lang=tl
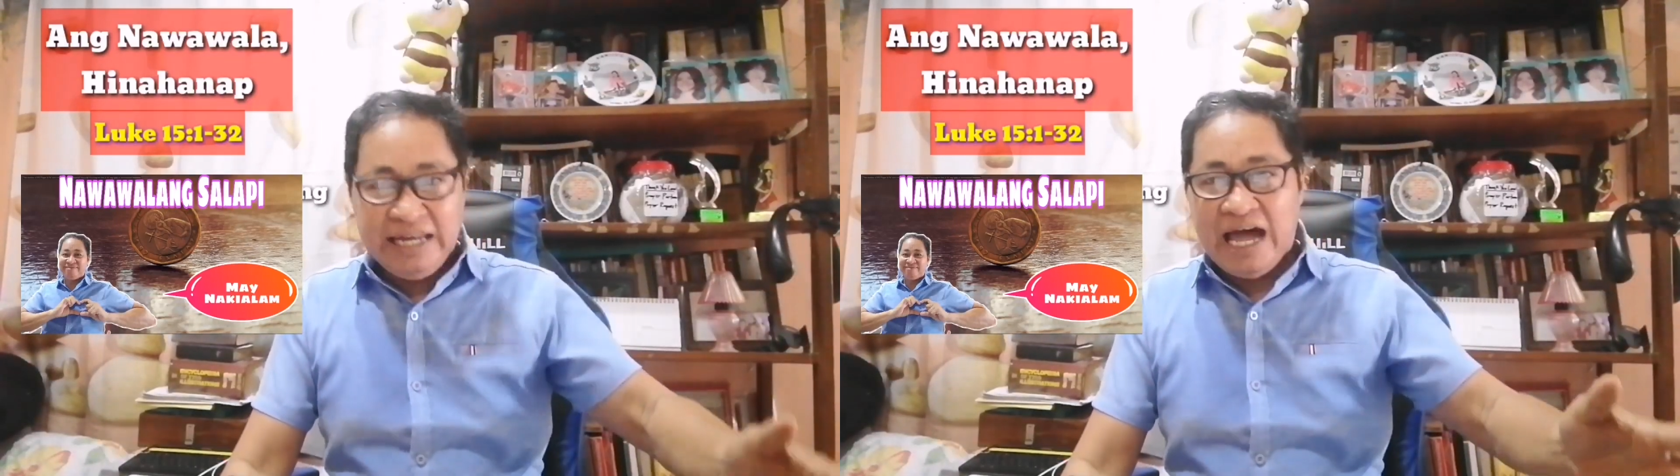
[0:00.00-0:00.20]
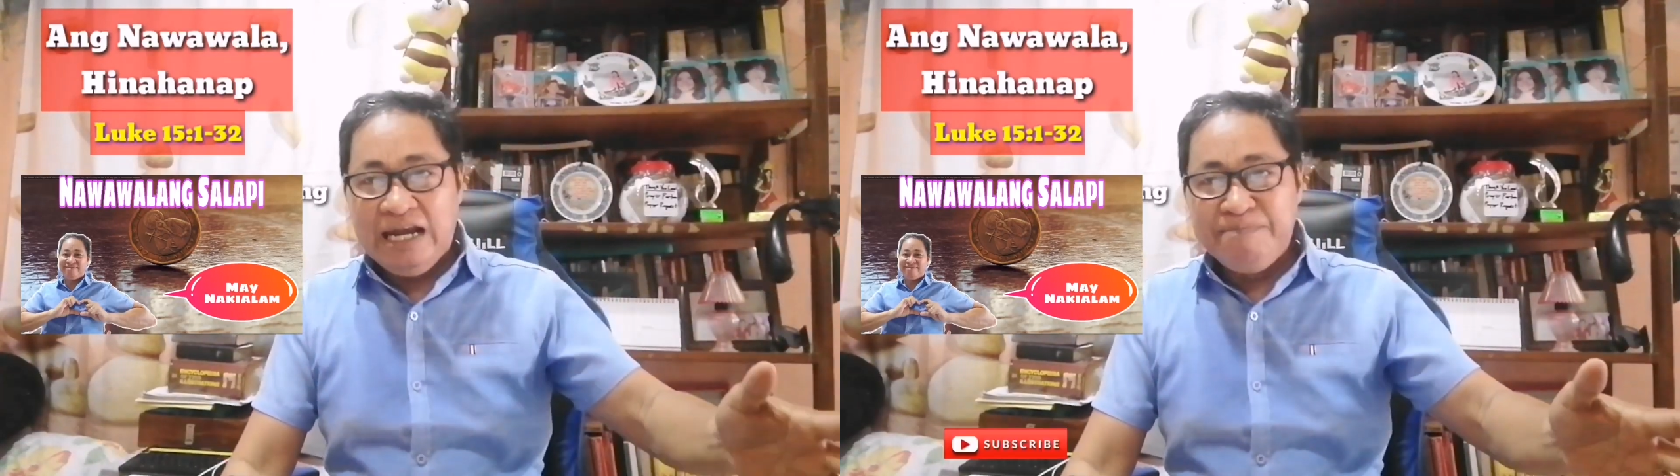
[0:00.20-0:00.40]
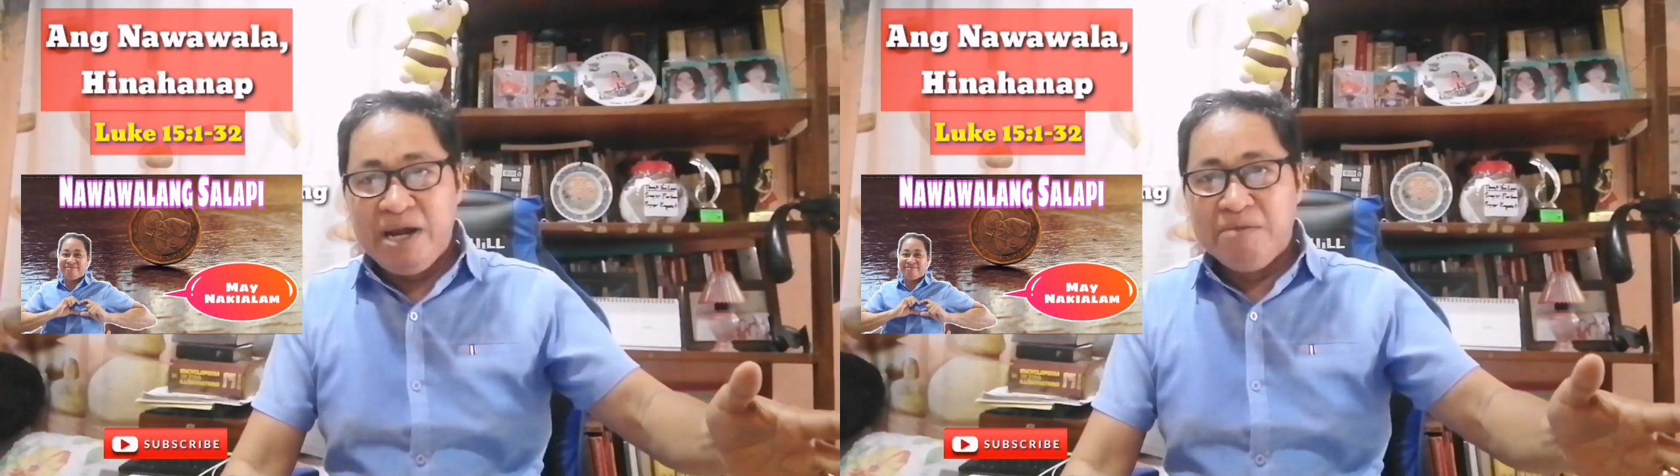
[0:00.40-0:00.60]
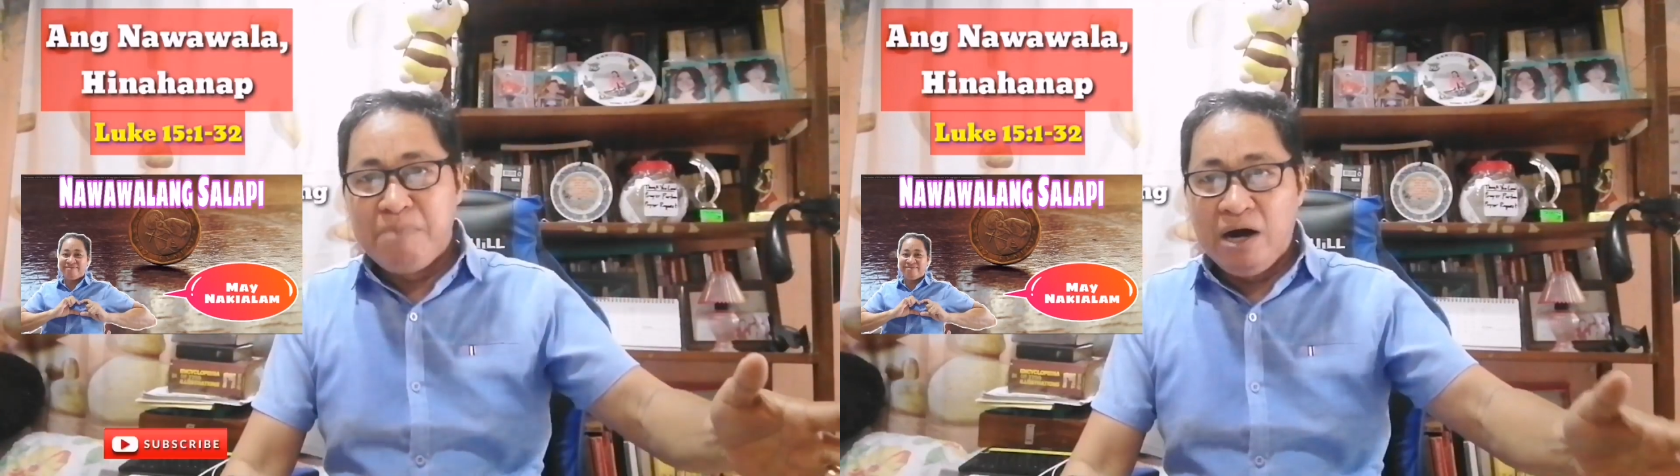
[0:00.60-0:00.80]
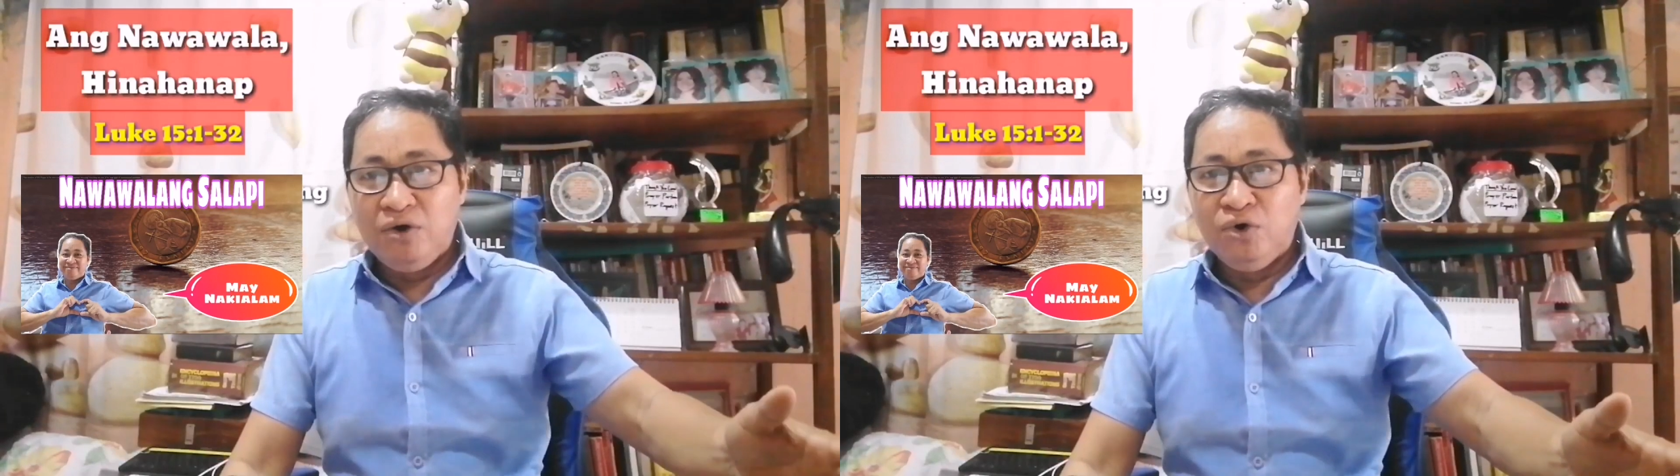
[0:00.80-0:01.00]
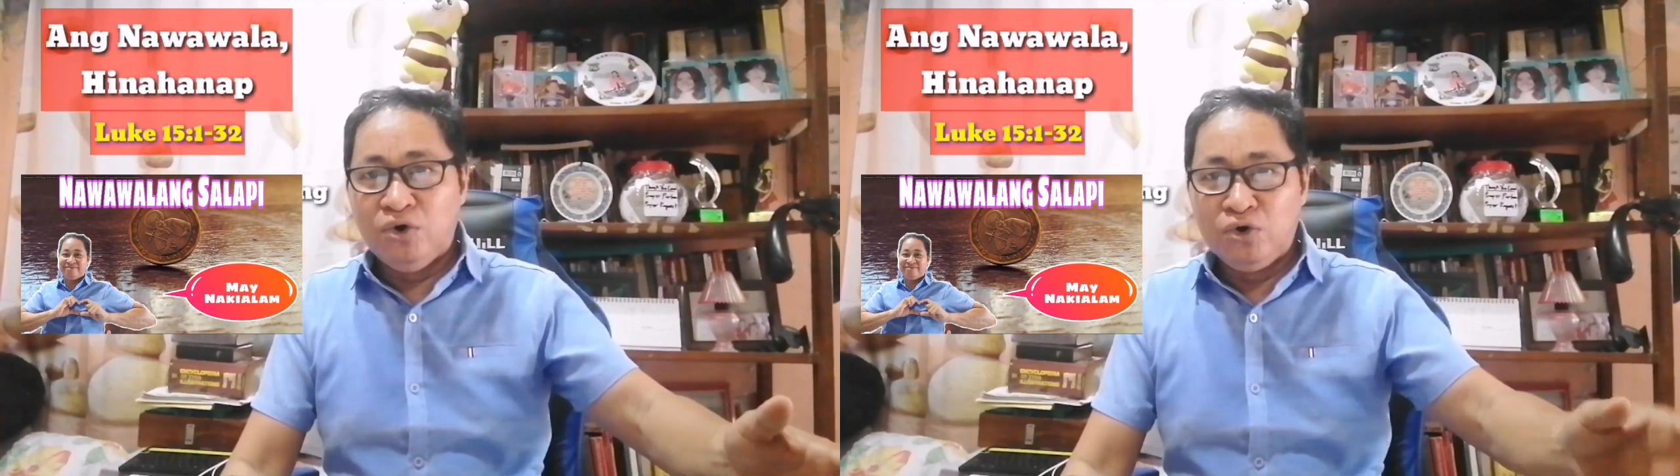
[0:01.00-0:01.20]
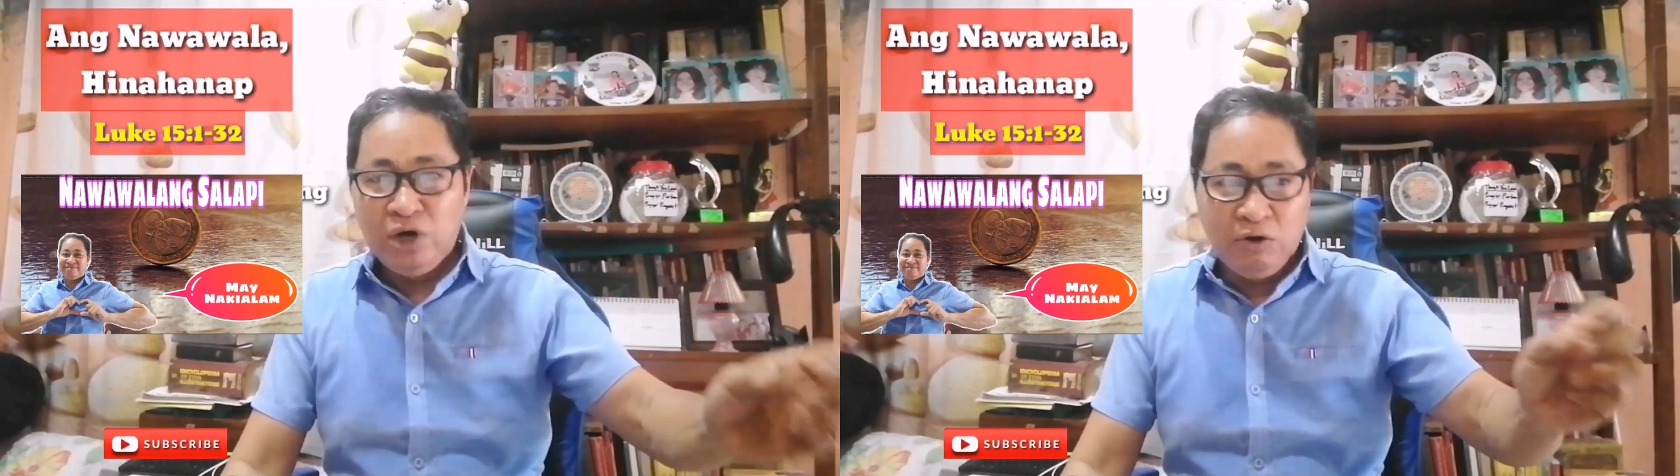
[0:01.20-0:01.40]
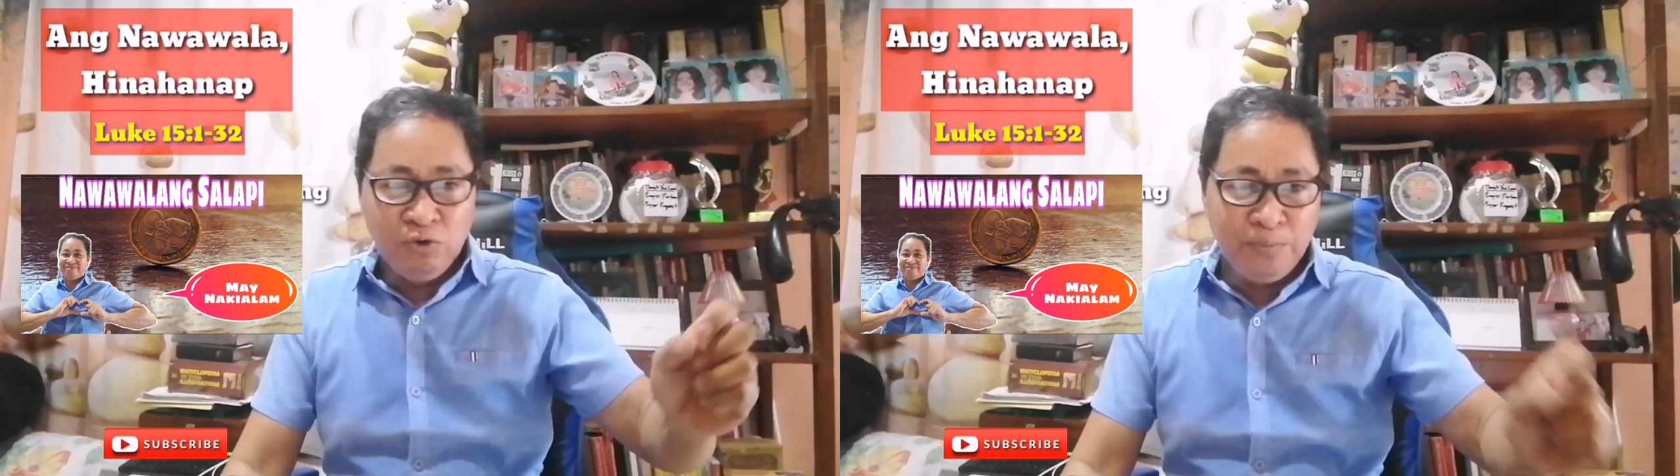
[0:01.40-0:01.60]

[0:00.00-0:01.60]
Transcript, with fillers: ilalim ng bangko o ng